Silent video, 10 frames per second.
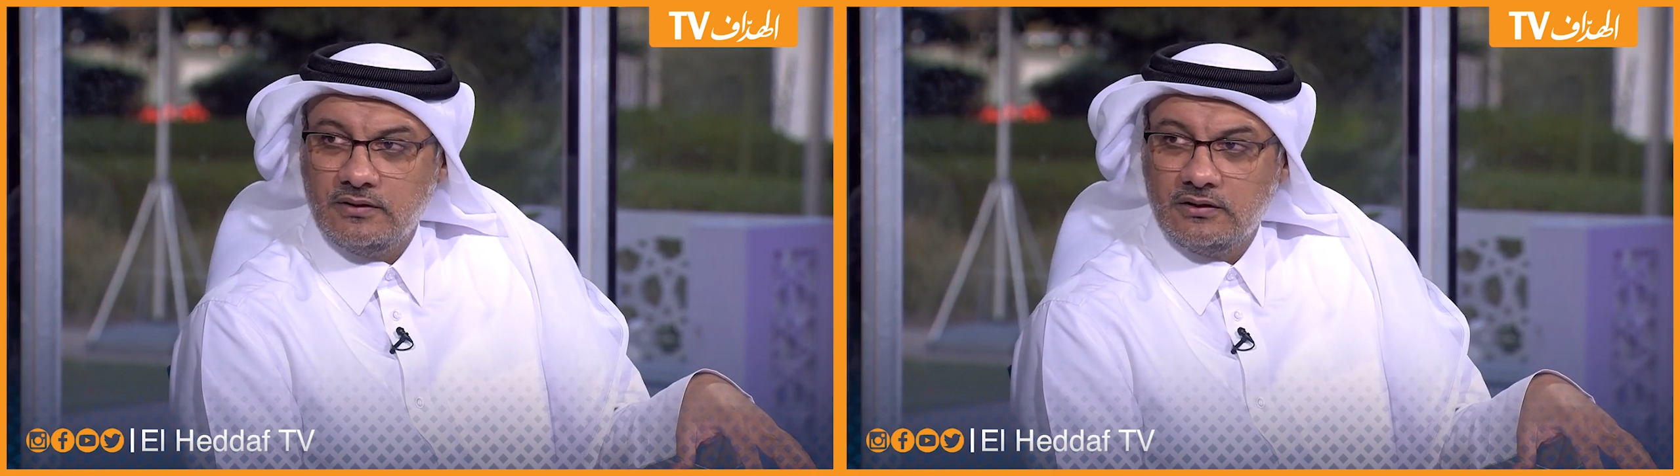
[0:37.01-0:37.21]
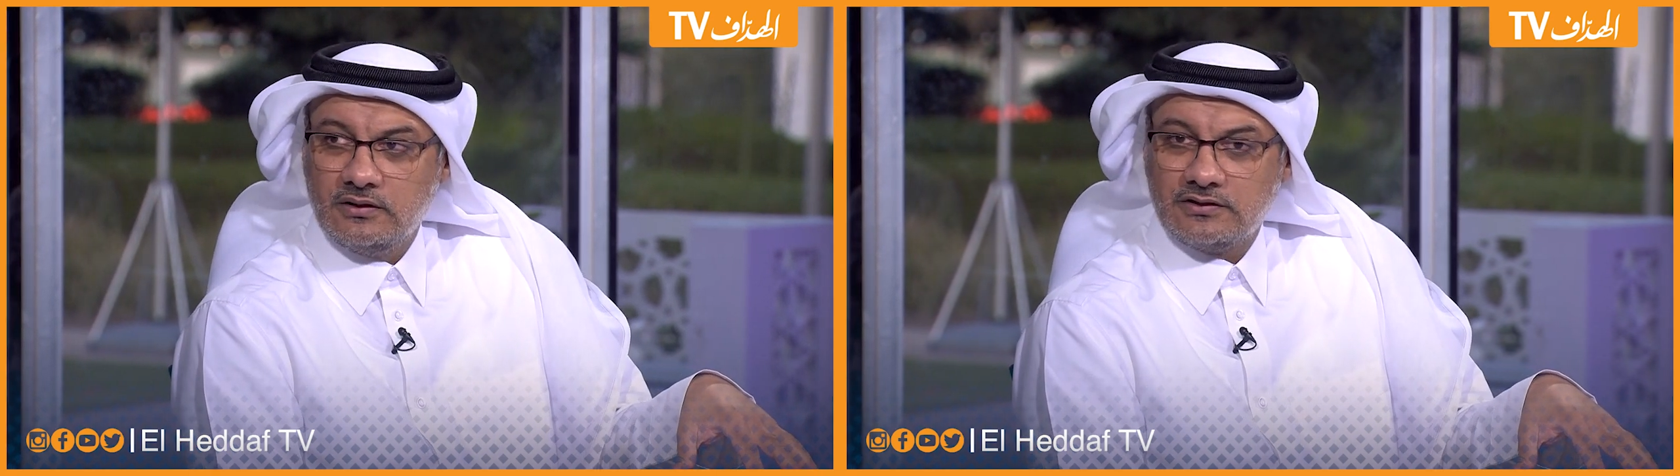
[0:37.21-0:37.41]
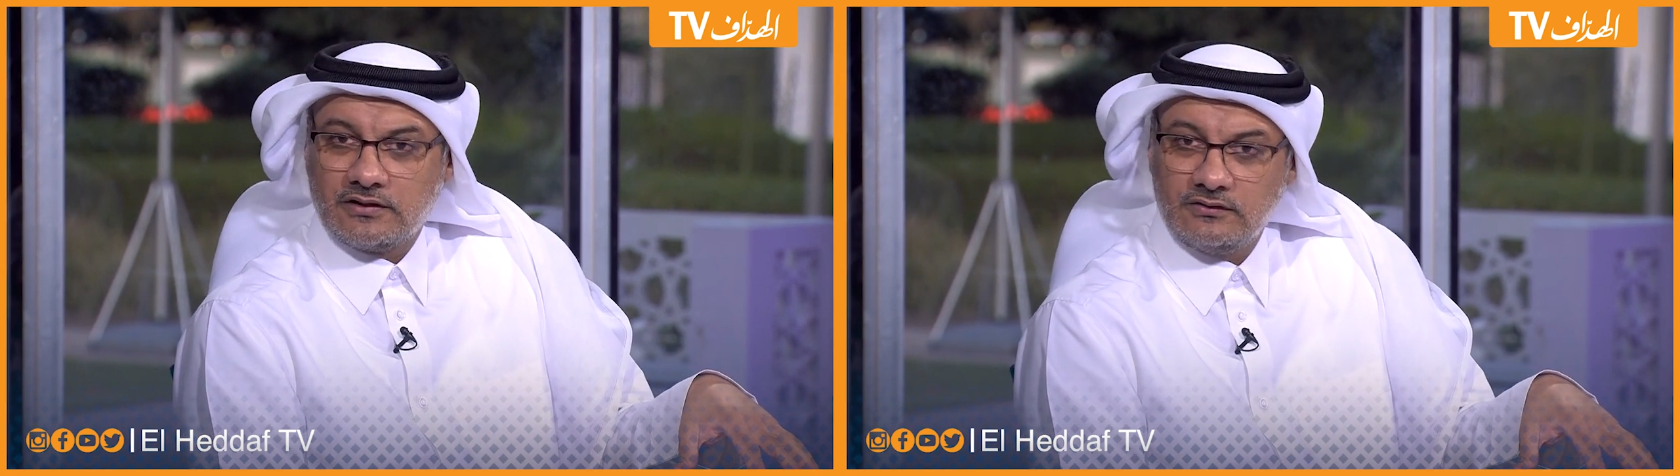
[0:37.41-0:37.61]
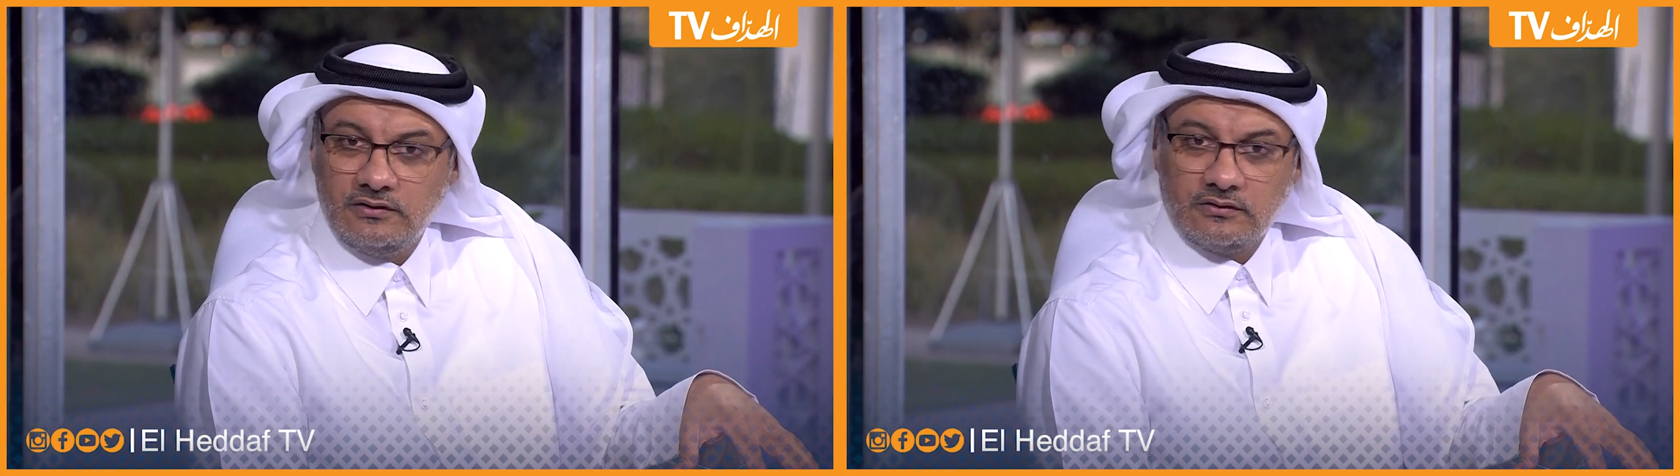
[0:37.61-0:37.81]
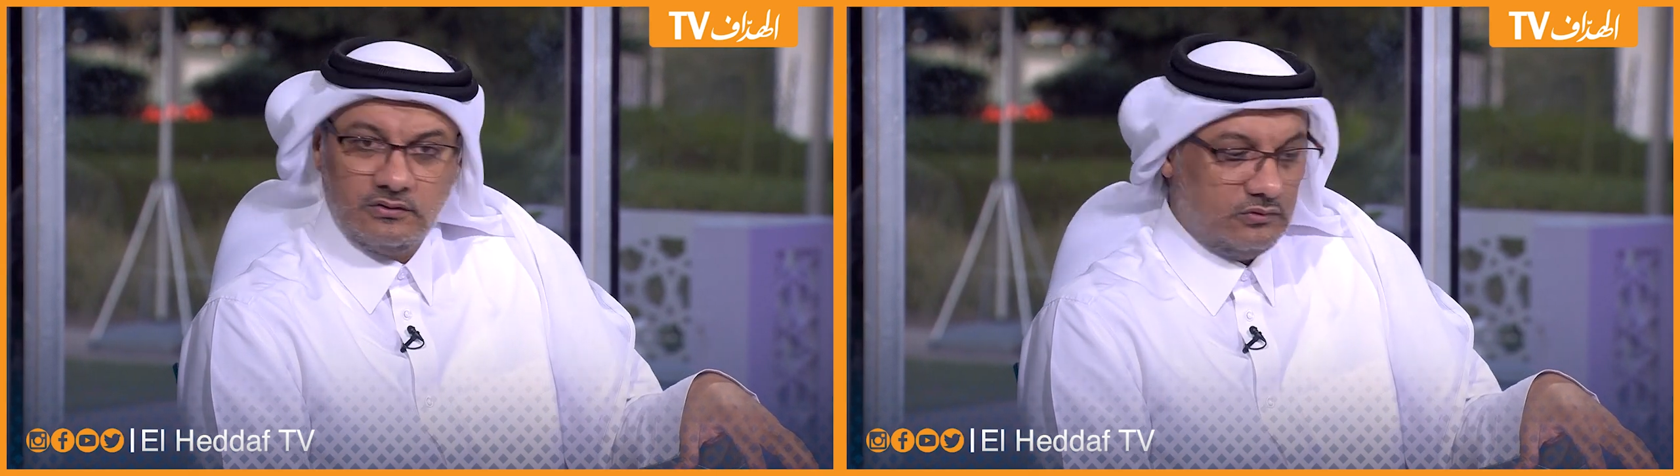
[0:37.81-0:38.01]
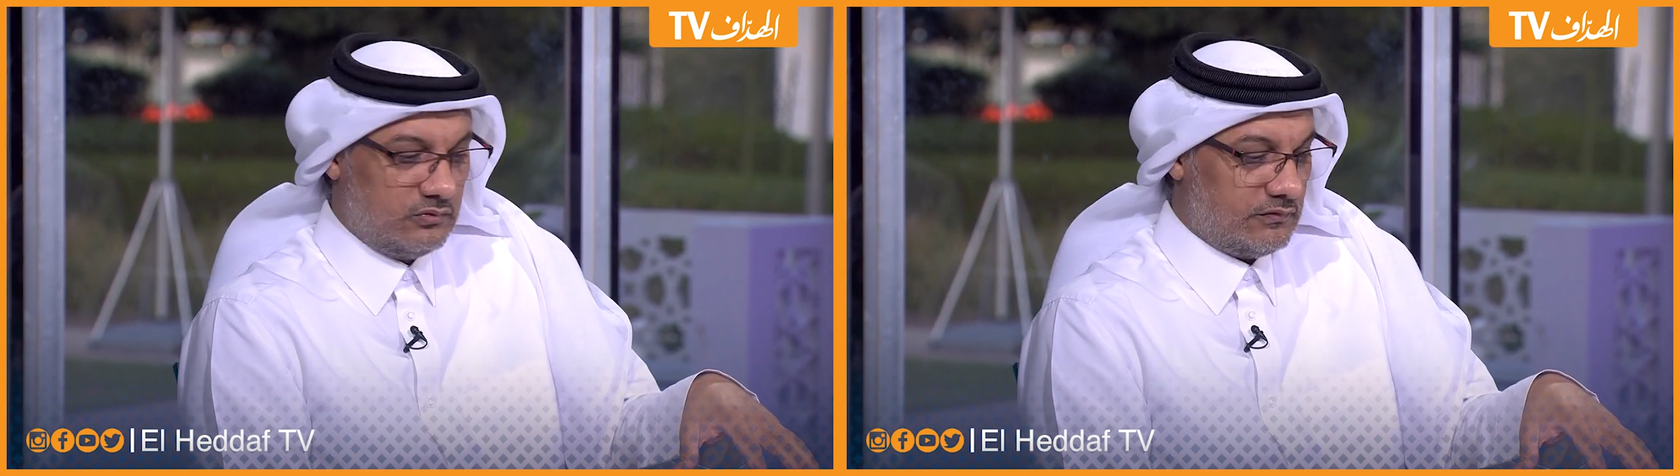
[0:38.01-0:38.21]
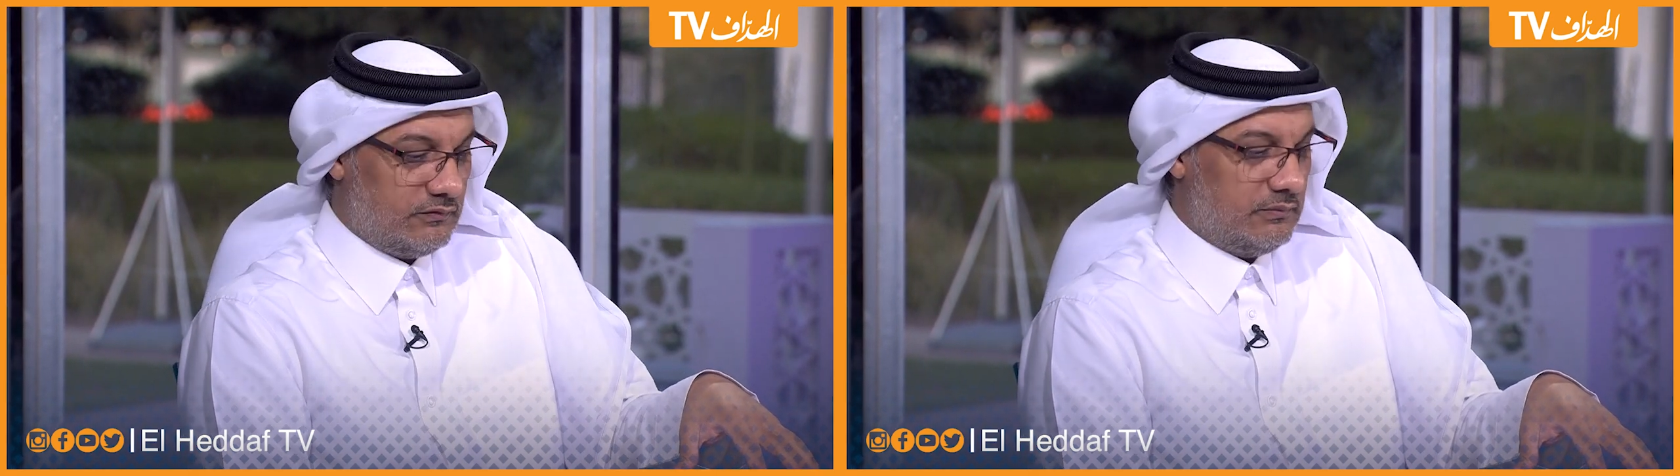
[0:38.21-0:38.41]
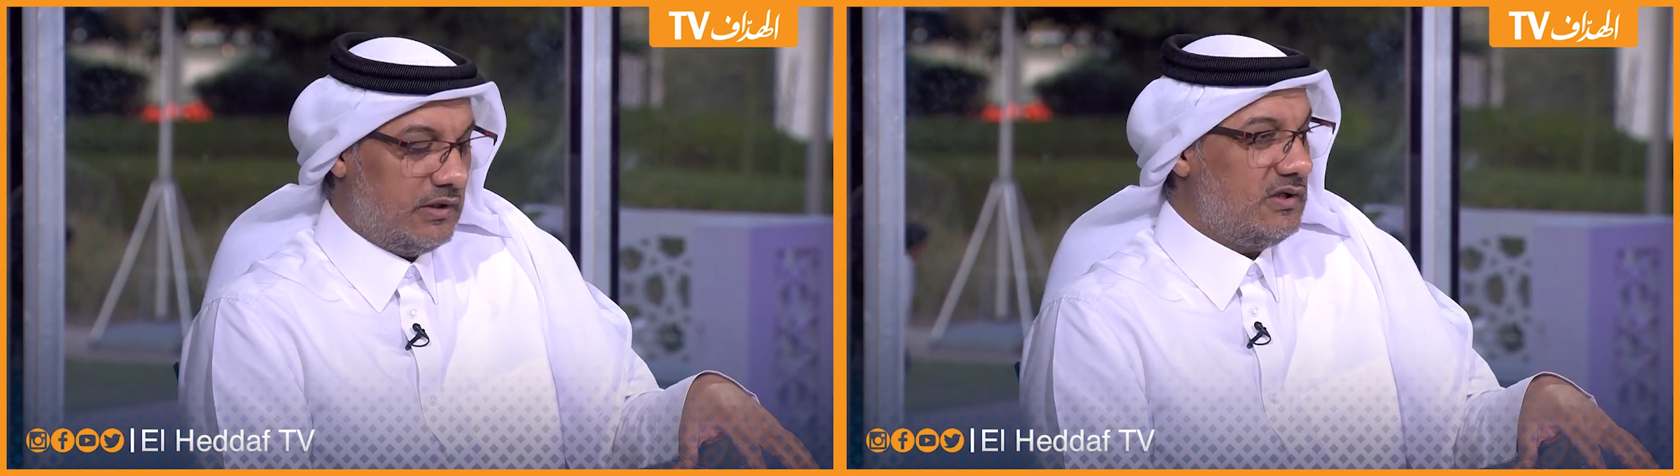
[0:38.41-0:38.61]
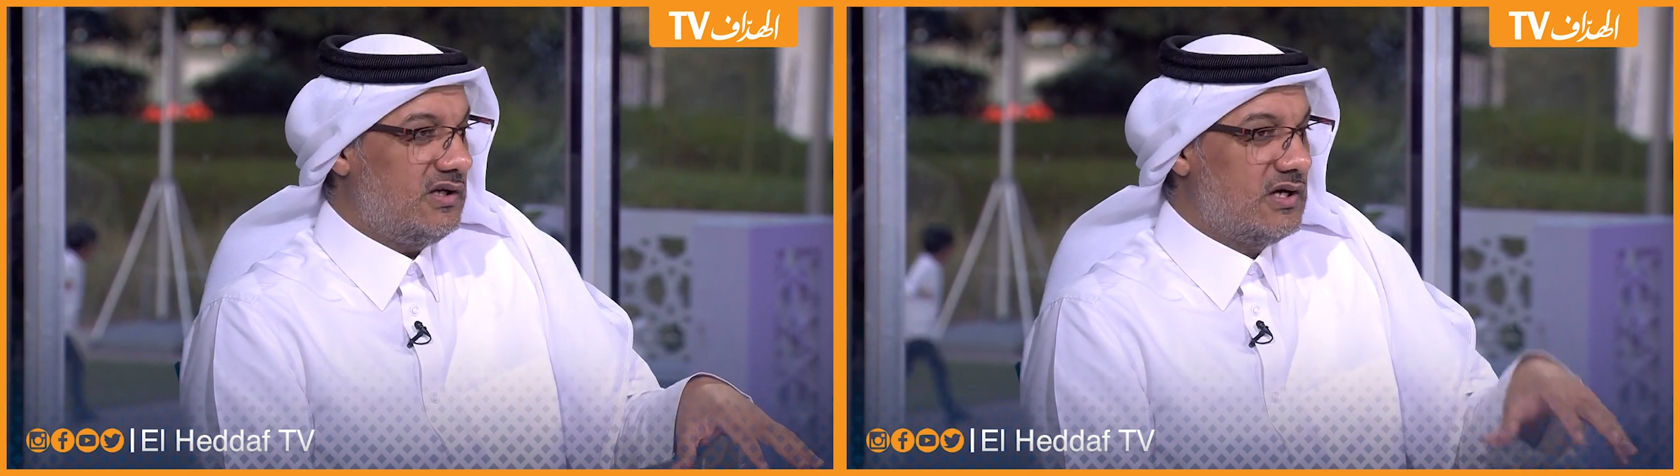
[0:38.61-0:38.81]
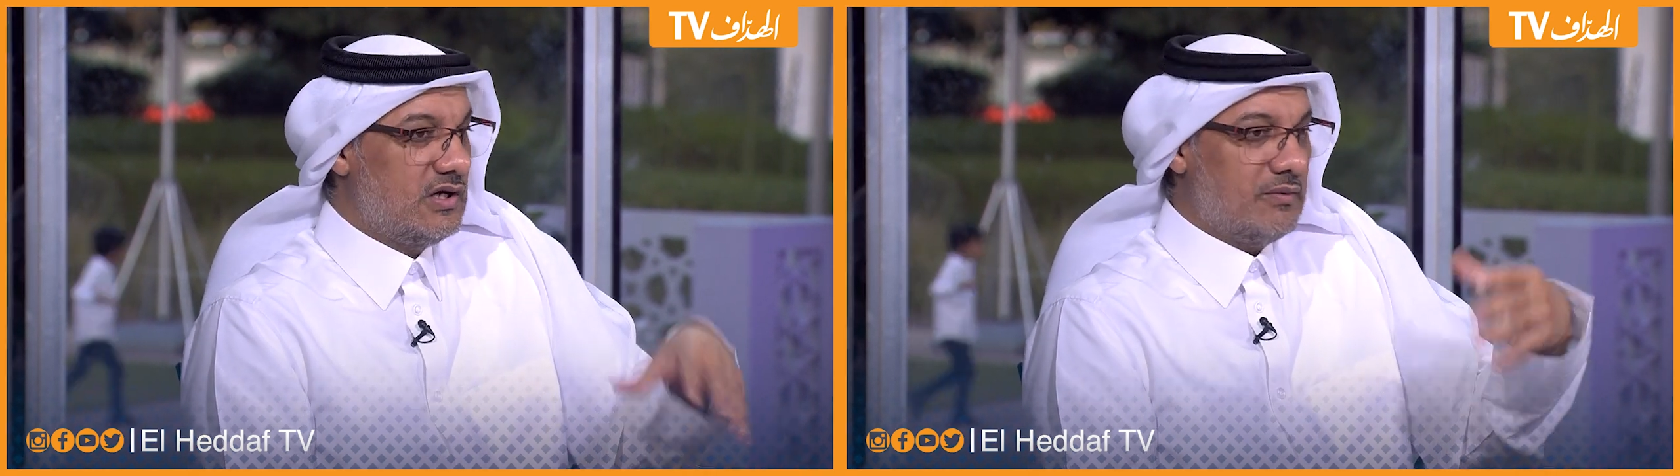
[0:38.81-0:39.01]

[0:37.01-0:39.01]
لشخصيه يوسف بلايلي